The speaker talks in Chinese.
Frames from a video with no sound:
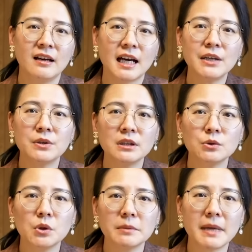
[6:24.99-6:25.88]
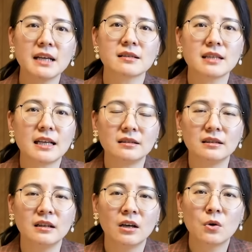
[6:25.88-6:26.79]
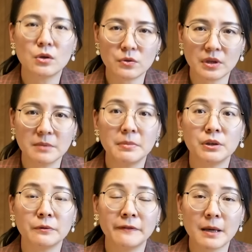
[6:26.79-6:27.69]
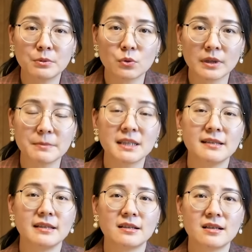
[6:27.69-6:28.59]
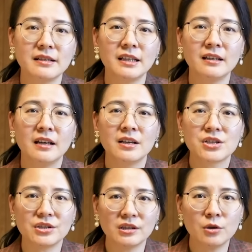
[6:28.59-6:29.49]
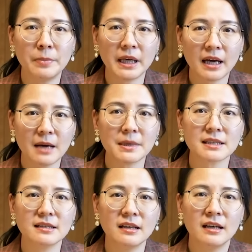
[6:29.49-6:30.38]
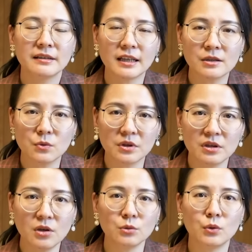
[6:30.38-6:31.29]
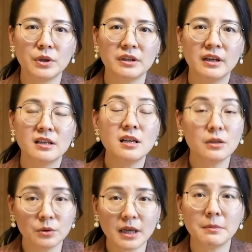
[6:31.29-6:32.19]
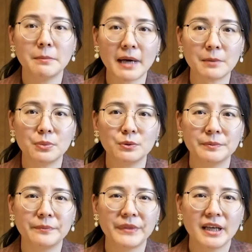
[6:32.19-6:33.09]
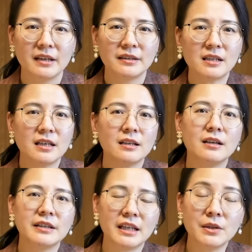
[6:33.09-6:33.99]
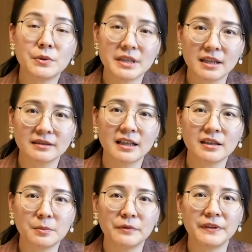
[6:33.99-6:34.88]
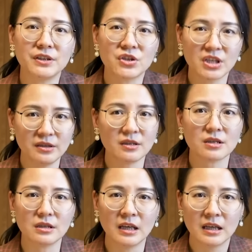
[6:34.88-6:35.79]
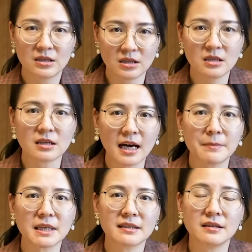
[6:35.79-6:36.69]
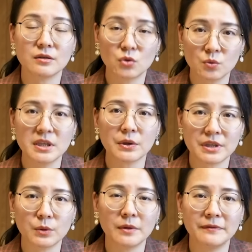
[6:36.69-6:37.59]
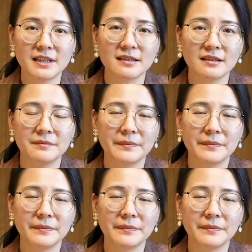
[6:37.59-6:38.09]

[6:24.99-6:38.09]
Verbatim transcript: 还有更多的巴勒斯坦人或许根本都发不出他们自己的声音，只能够被哈马斯当作肉盾，任由他们摆布。当然了，也有相当一部分真的是支持哈马斯的宗教极端分子。